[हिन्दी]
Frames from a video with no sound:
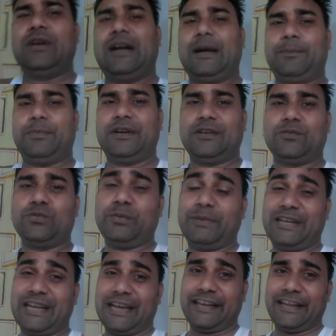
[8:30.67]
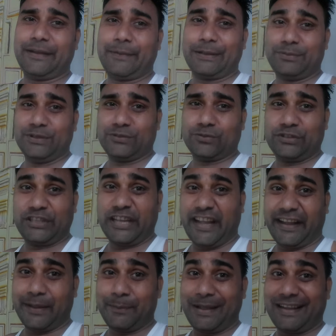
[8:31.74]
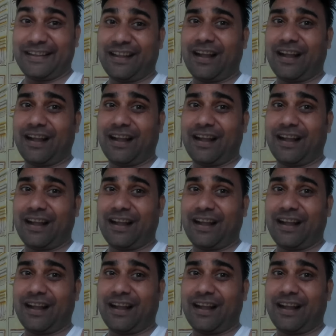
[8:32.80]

आप कुंड में नहाने के बाद फिर सोचिएगा कि मैं